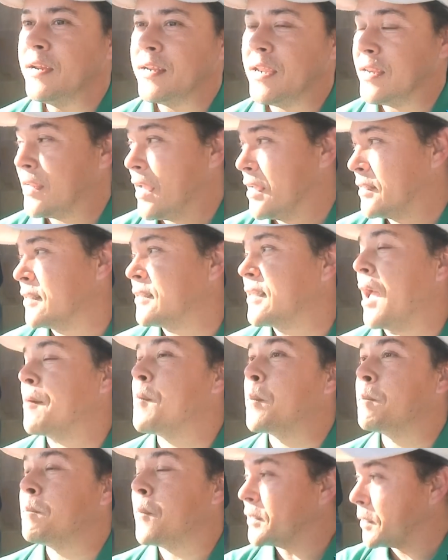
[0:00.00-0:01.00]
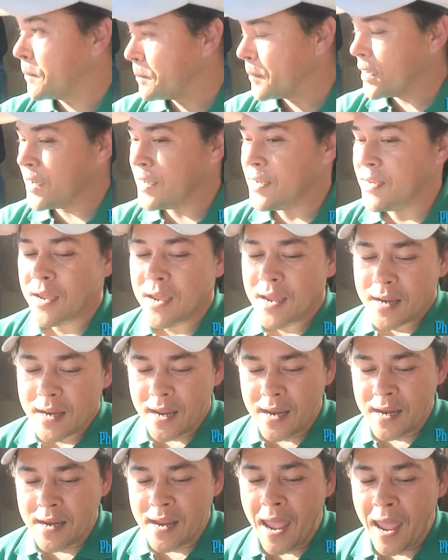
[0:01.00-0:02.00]
thì chị sẽ tạo một mối tình mới
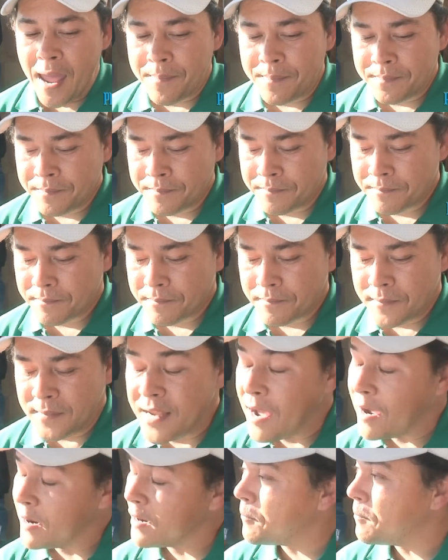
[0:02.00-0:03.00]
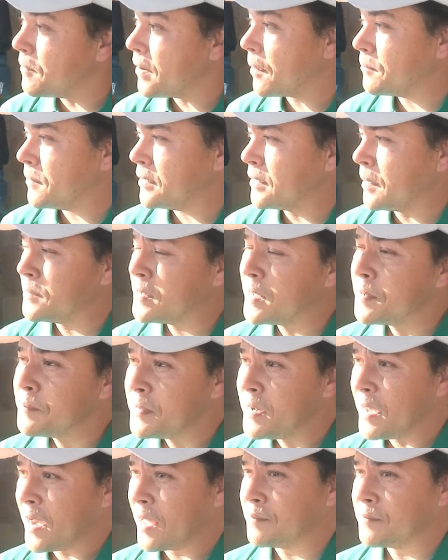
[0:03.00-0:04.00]
thì em nhớ không làm đó năm
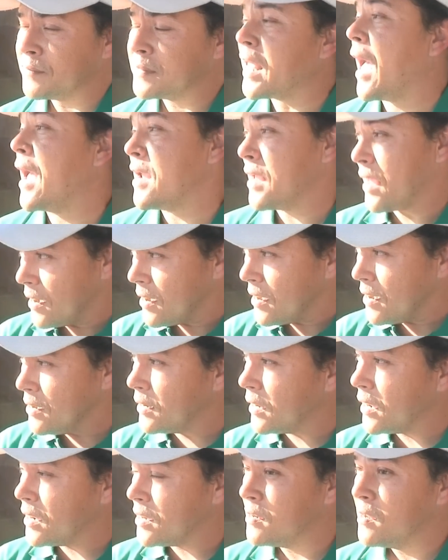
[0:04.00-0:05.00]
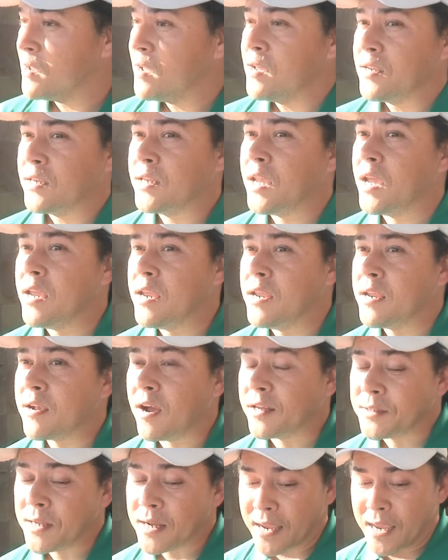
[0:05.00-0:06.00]
95 tại Cali này chị
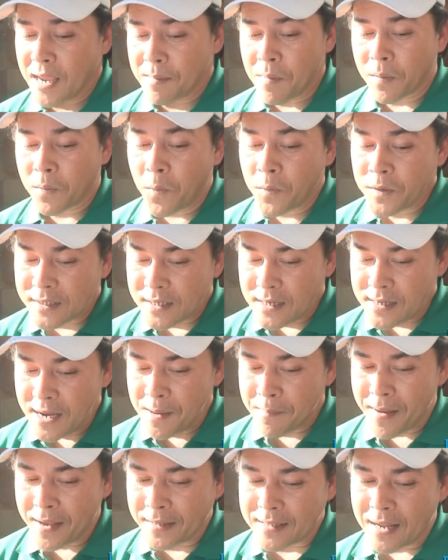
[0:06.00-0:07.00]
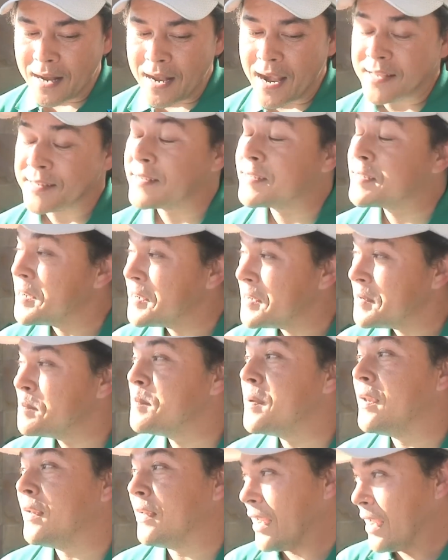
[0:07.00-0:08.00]
có thực hiện một cuốn CD mang tên là Xin
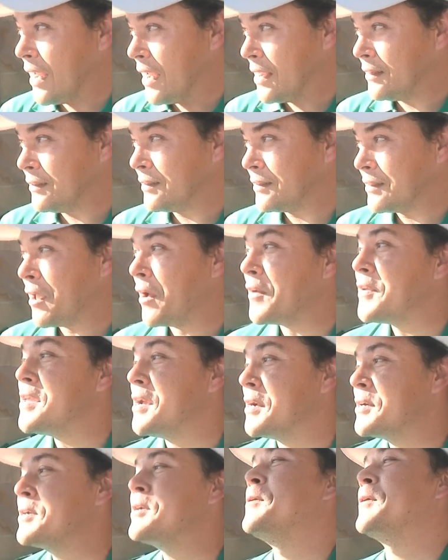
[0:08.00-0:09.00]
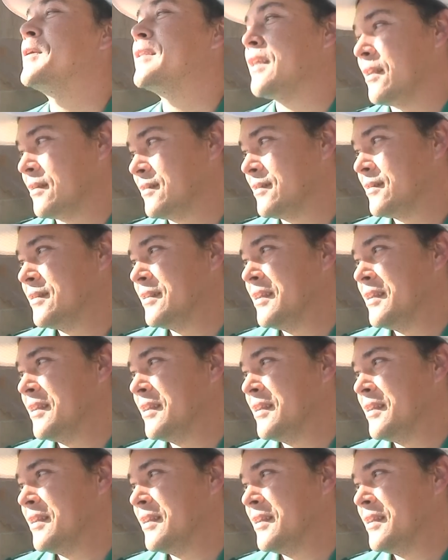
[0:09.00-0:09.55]
Bình Yên cho những cuộc tình